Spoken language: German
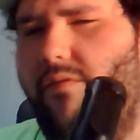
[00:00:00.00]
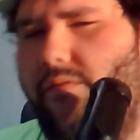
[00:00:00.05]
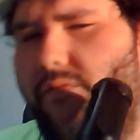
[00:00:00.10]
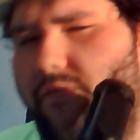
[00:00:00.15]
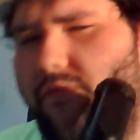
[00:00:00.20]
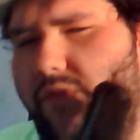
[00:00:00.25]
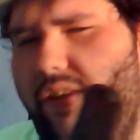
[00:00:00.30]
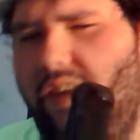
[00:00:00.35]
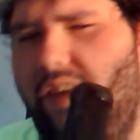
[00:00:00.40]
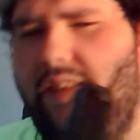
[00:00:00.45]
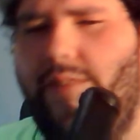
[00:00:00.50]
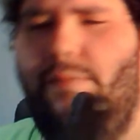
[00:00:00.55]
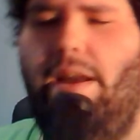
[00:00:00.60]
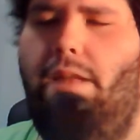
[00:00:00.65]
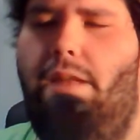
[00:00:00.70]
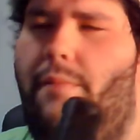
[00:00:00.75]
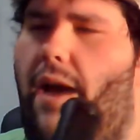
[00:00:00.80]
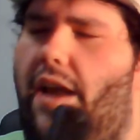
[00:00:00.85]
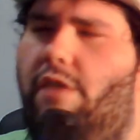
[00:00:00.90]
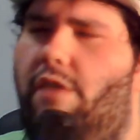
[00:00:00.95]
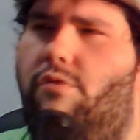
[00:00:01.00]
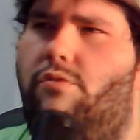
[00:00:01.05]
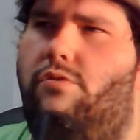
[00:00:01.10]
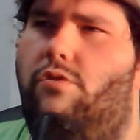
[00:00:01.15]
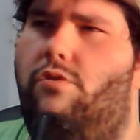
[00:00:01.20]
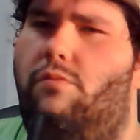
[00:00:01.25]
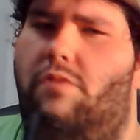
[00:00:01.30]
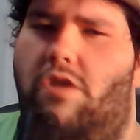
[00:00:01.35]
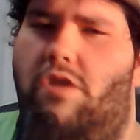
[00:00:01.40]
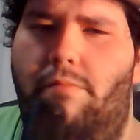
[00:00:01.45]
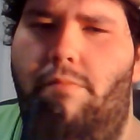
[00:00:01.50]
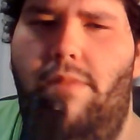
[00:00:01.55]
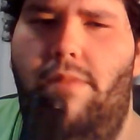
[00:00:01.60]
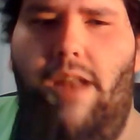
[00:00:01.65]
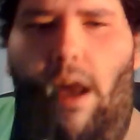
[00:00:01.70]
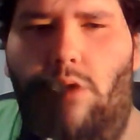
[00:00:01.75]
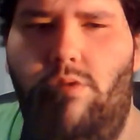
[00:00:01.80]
wie ist meine Meinung zu bestimmten